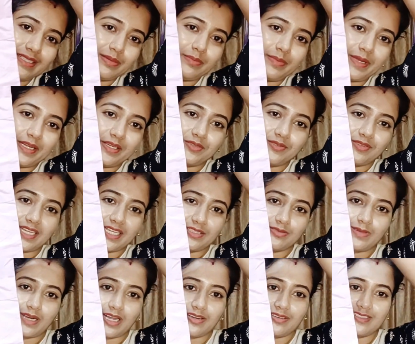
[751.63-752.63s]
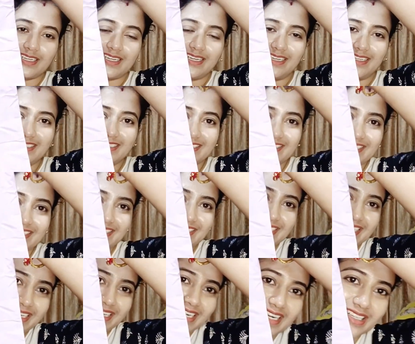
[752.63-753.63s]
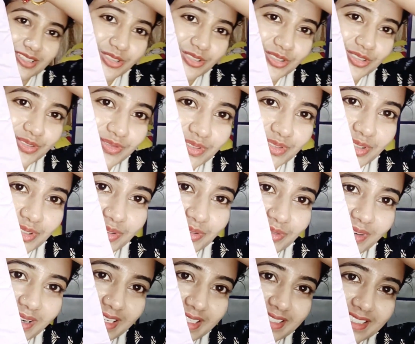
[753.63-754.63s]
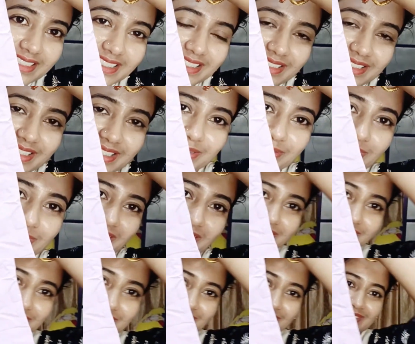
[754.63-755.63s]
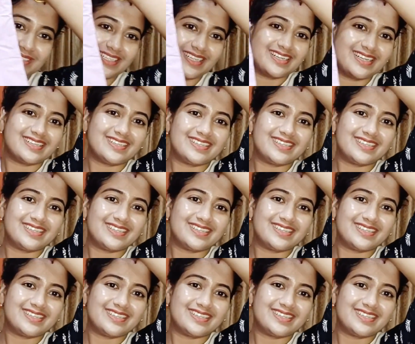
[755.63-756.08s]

প্যান্টগুলো এত ভালো না আর এত সুন্দর কোয়ালিটি আর বলার মতন না